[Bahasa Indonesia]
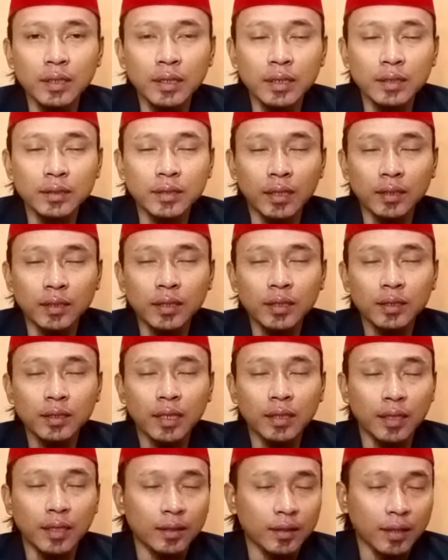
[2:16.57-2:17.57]
jadi
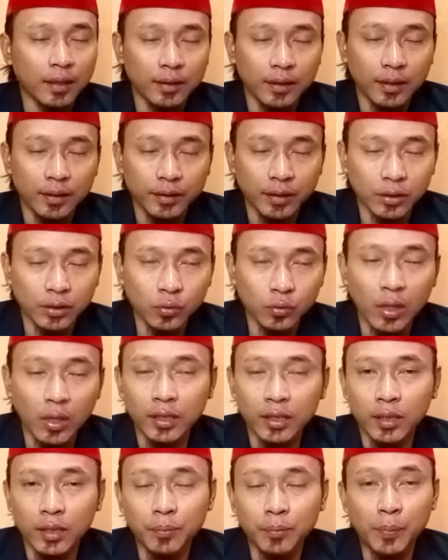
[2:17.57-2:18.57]
tanda-tandanya tuh
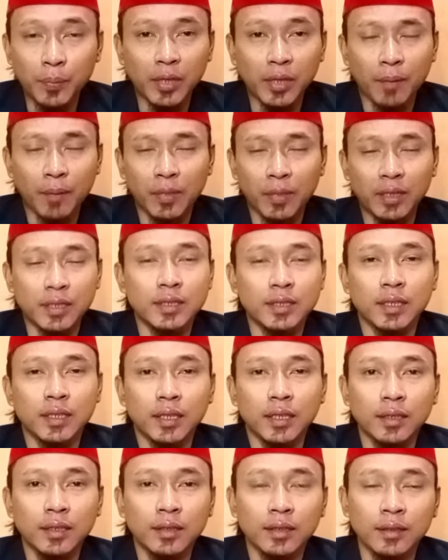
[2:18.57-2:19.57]
ada beberapa di sini.